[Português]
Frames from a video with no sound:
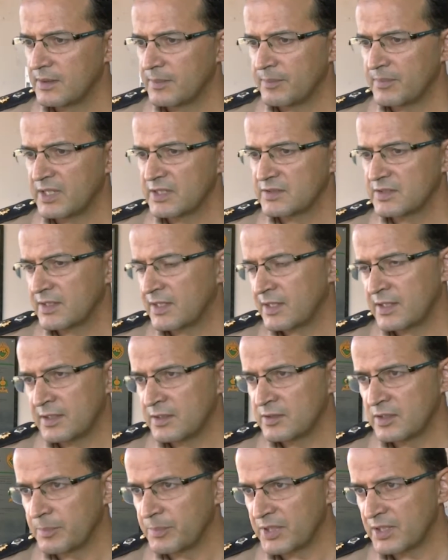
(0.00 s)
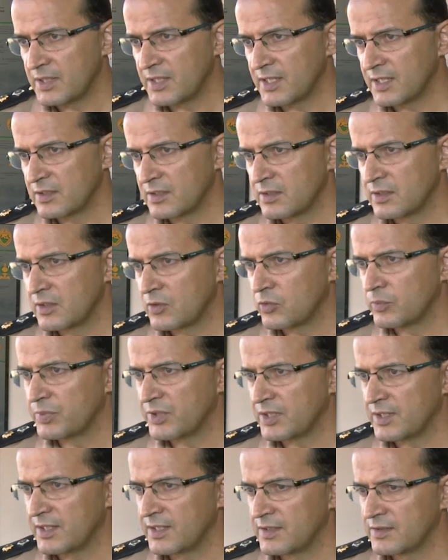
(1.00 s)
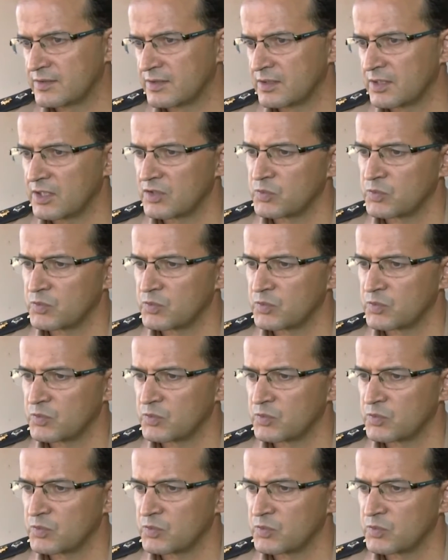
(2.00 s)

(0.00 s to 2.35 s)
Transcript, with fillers: mas é, independente de competência,